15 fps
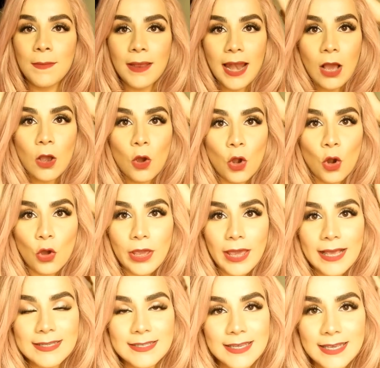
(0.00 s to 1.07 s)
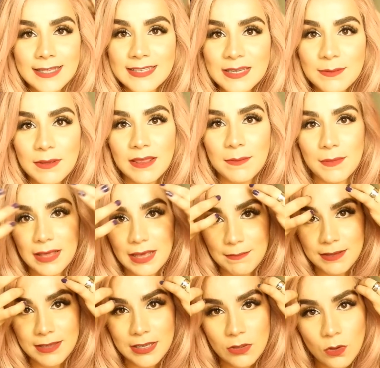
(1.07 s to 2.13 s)
me la coloqué así encima de mi
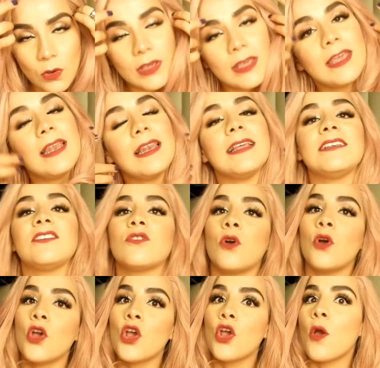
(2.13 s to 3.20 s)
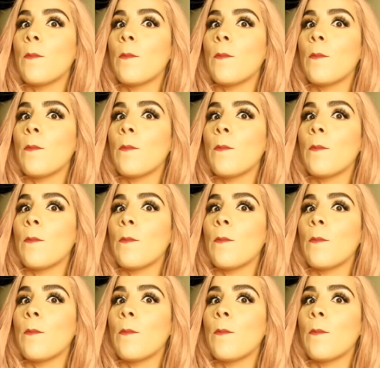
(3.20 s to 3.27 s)
cabellito y listo